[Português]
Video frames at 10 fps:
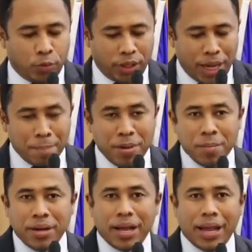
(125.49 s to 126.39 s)
porque a
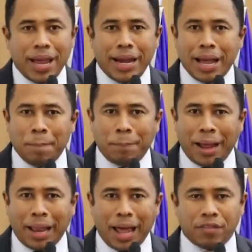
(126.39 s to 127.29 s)
Bíblia ela é a
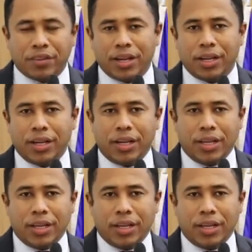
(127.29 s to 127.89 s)
palavra de